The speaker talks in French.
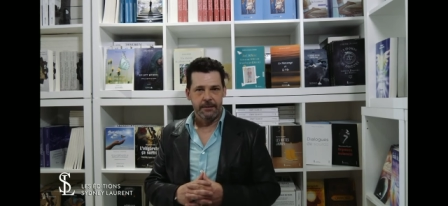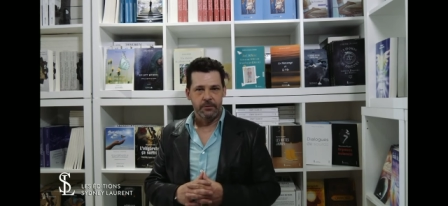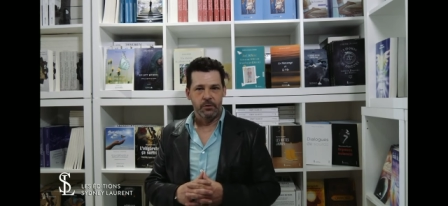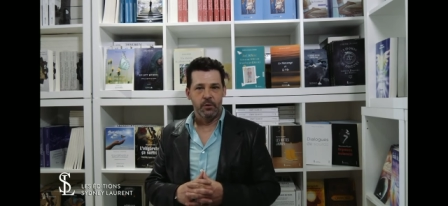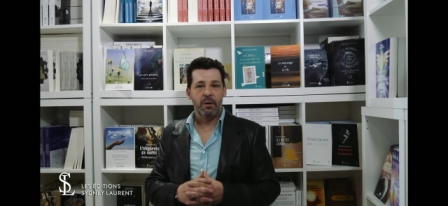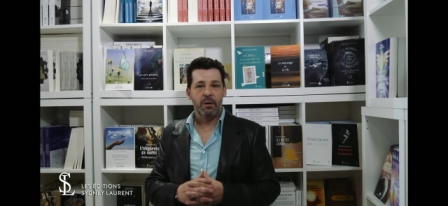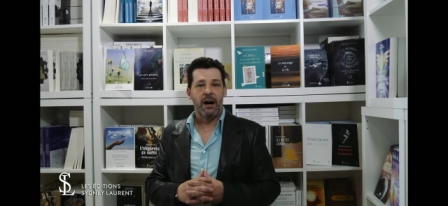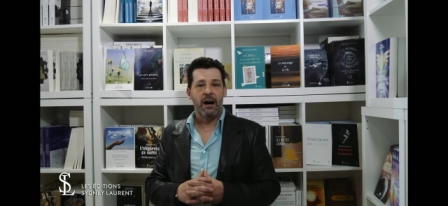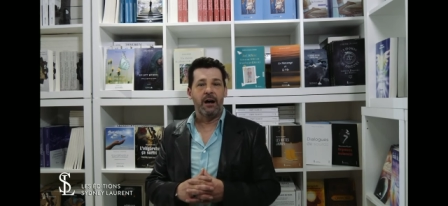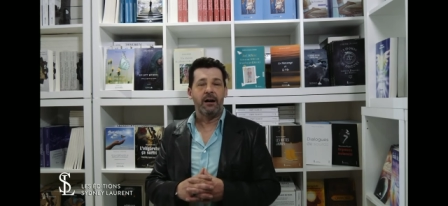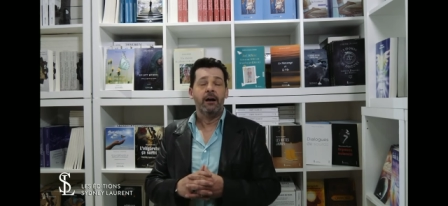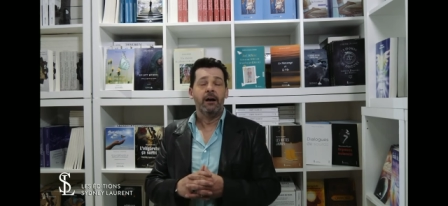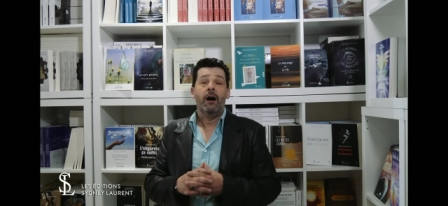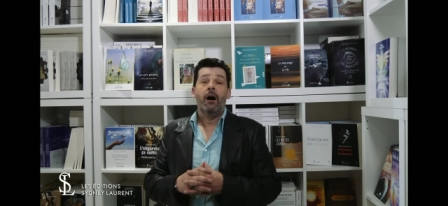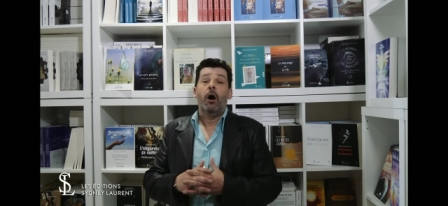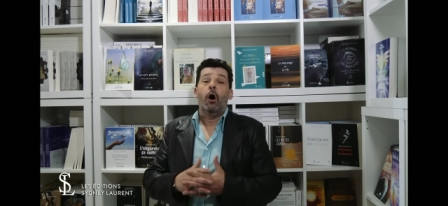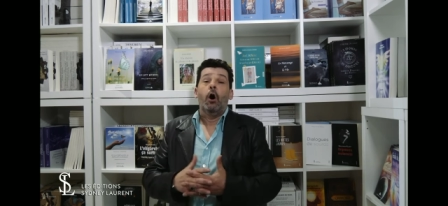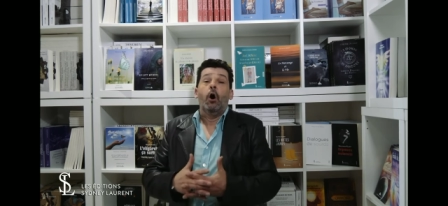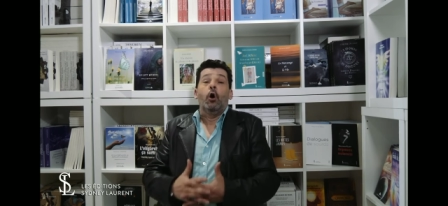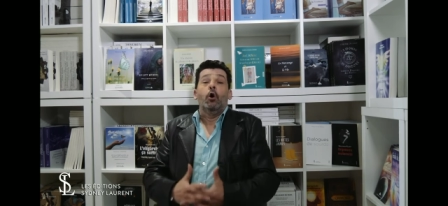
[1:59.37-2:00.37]
De par
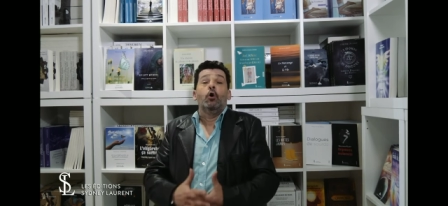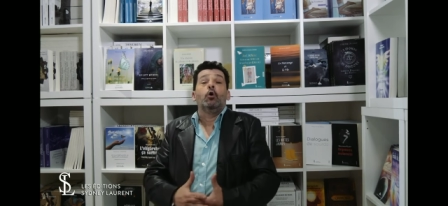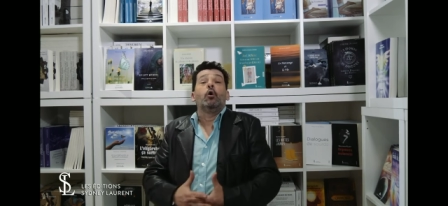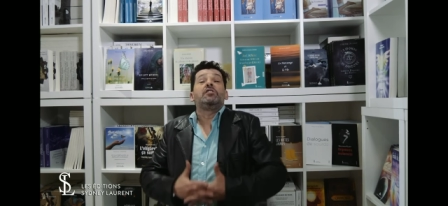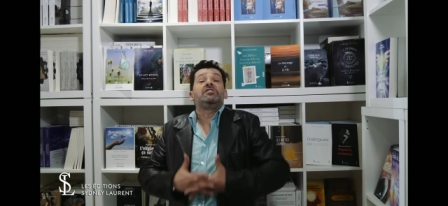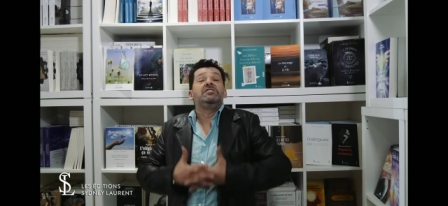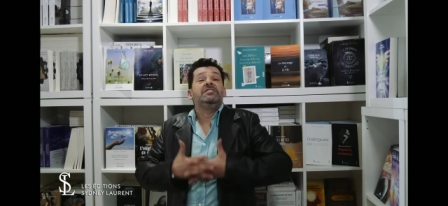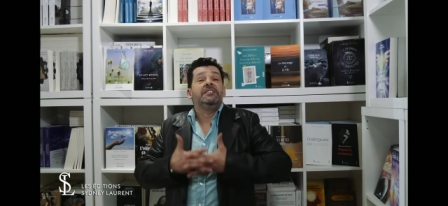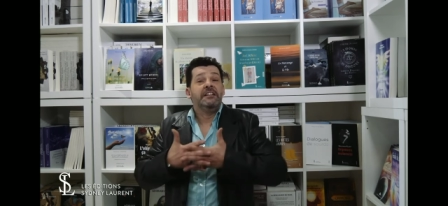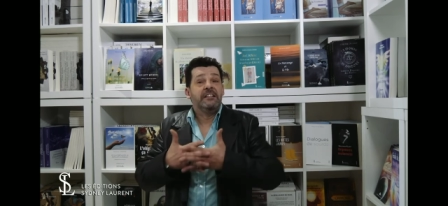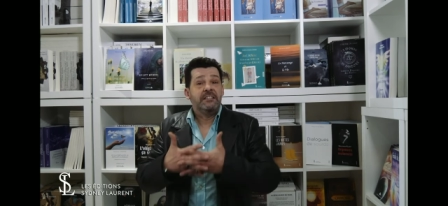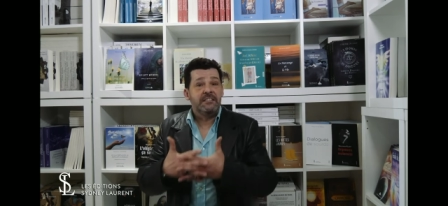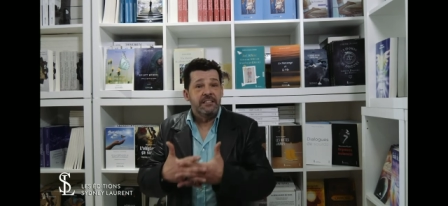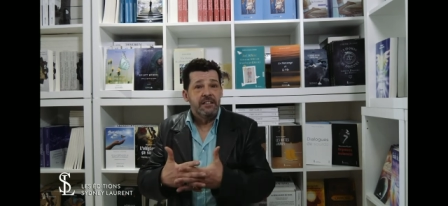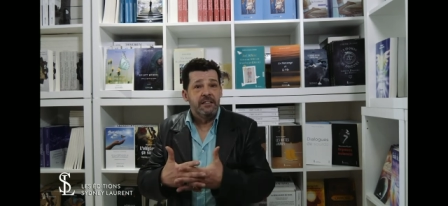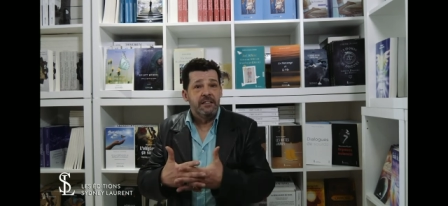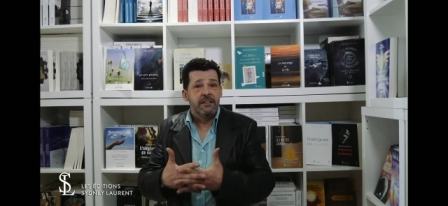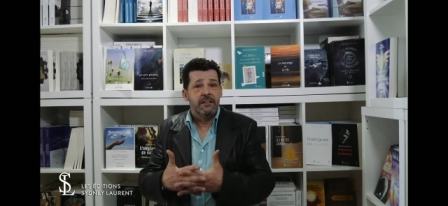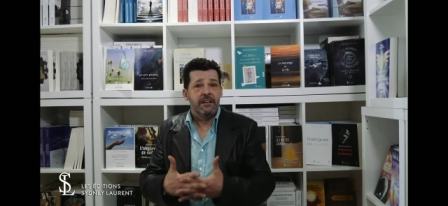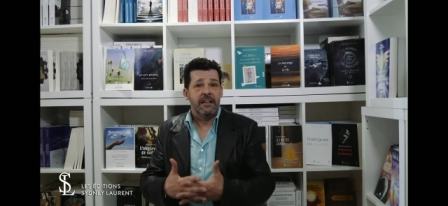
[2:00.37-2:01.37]

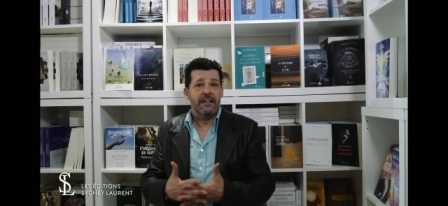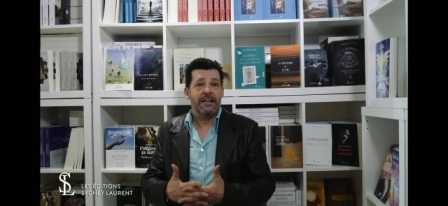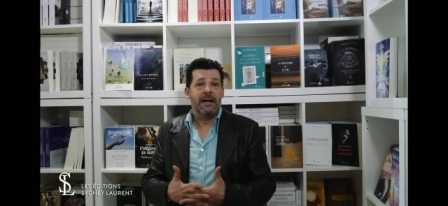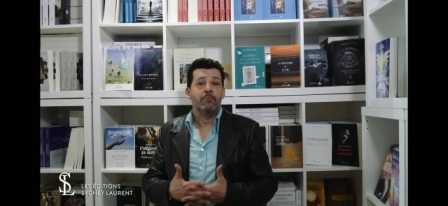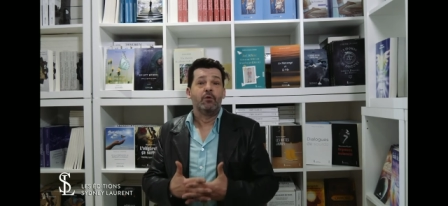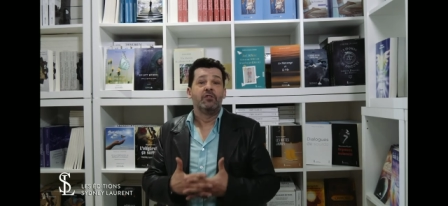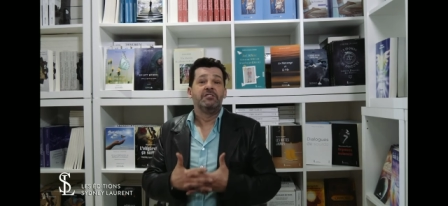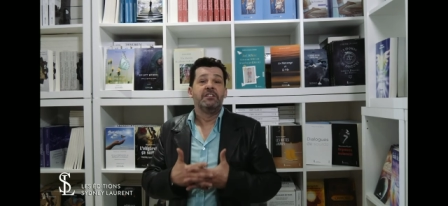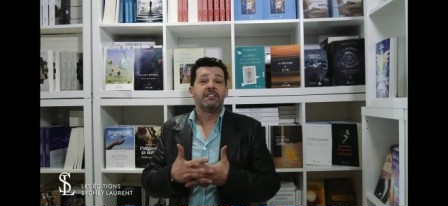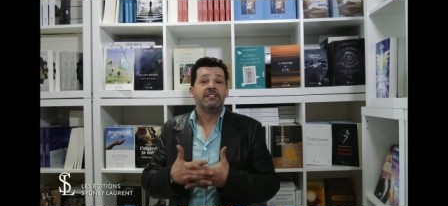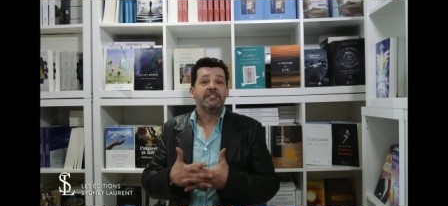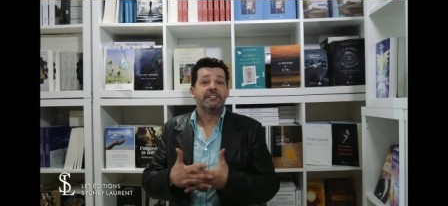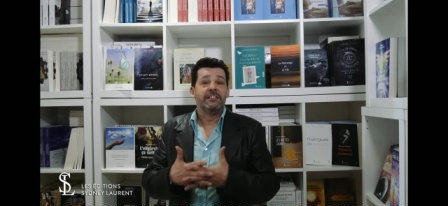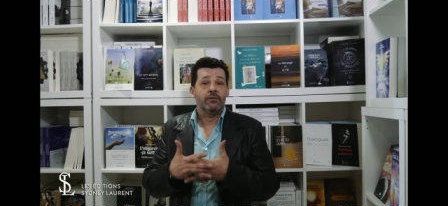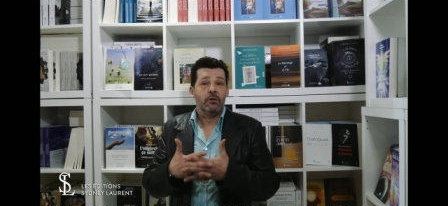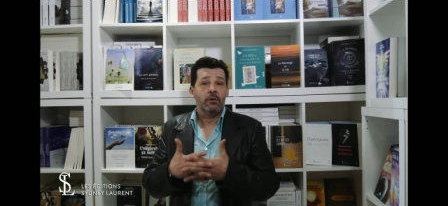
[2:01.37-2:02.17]
l'originalité et la modernité de